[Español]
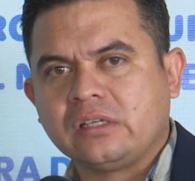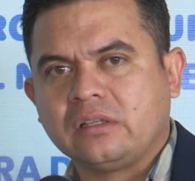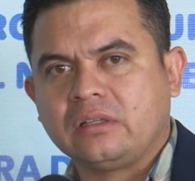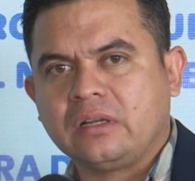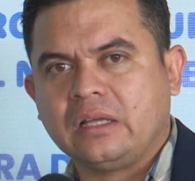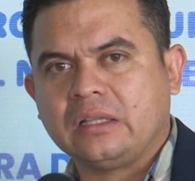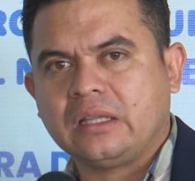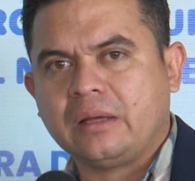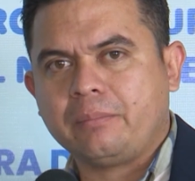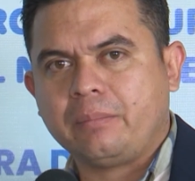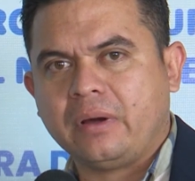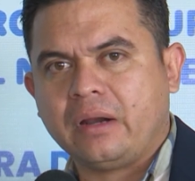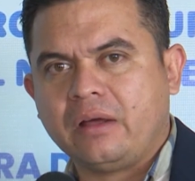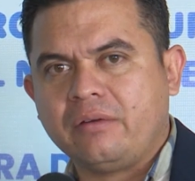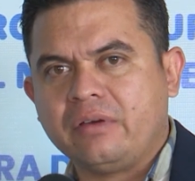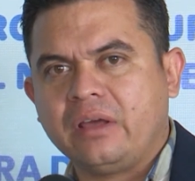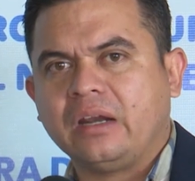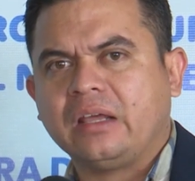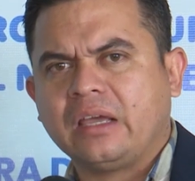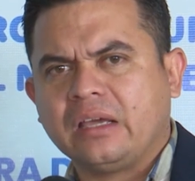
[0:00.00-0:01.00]
se trata para
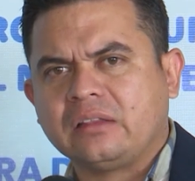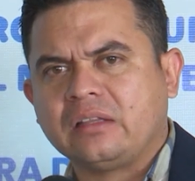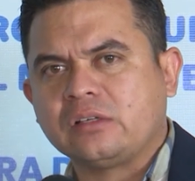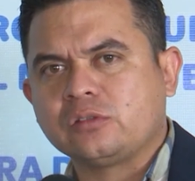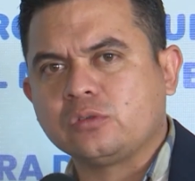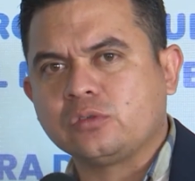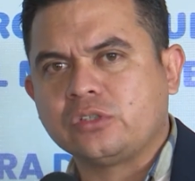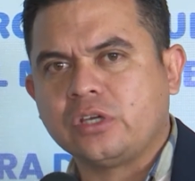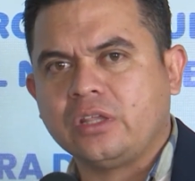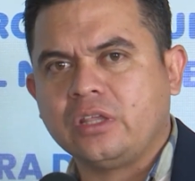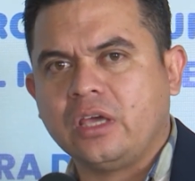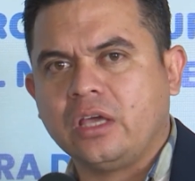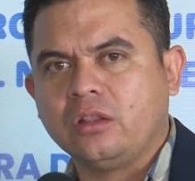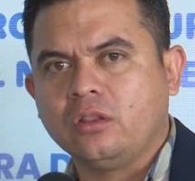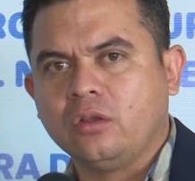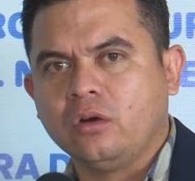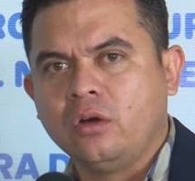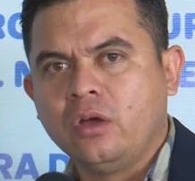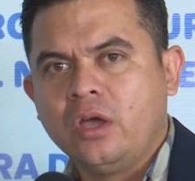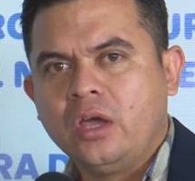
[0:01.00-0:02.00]
ver qué está
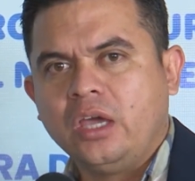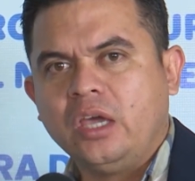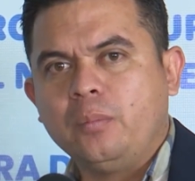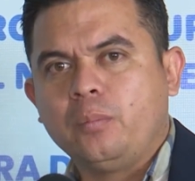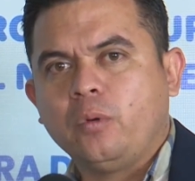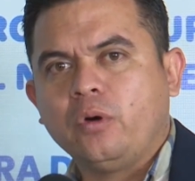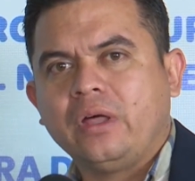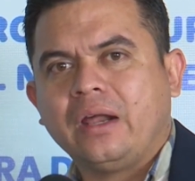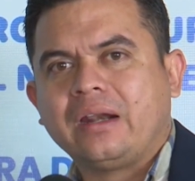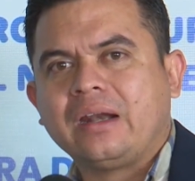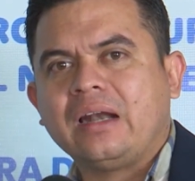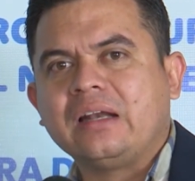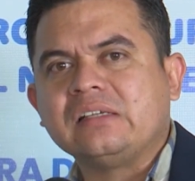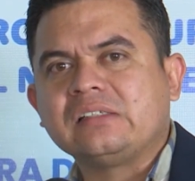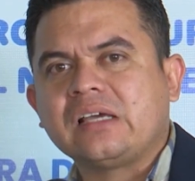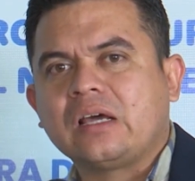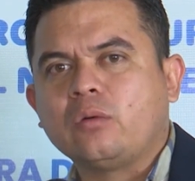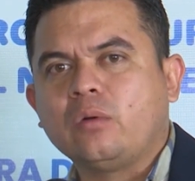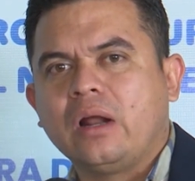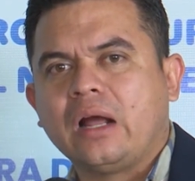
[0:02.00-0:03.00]
sucediendo y poder
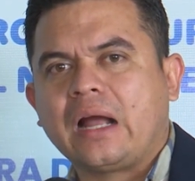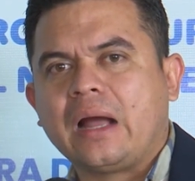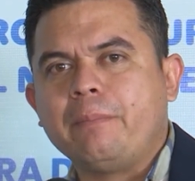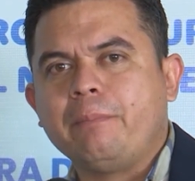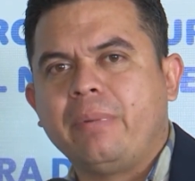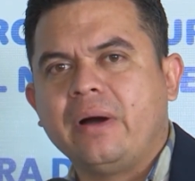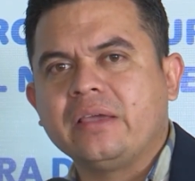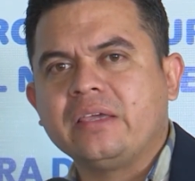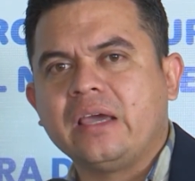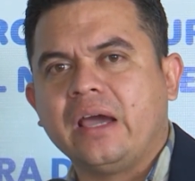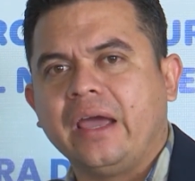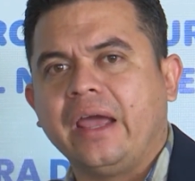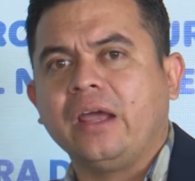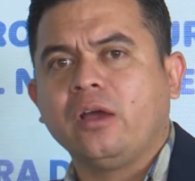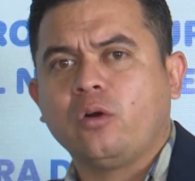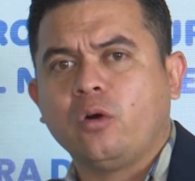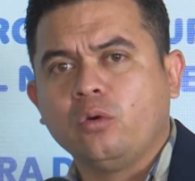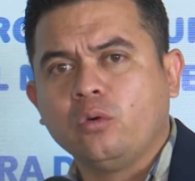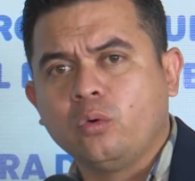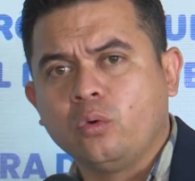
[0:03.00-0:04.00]
realizar una campaña
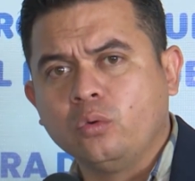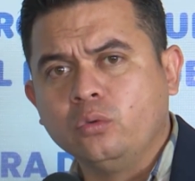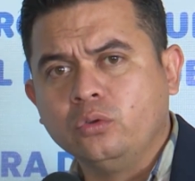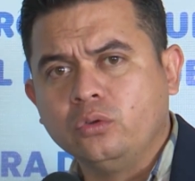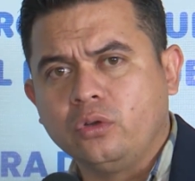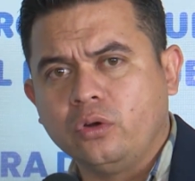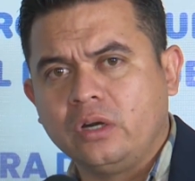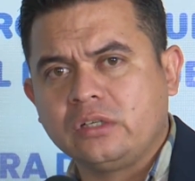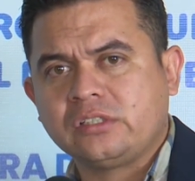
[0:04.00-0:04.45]
en conjunto,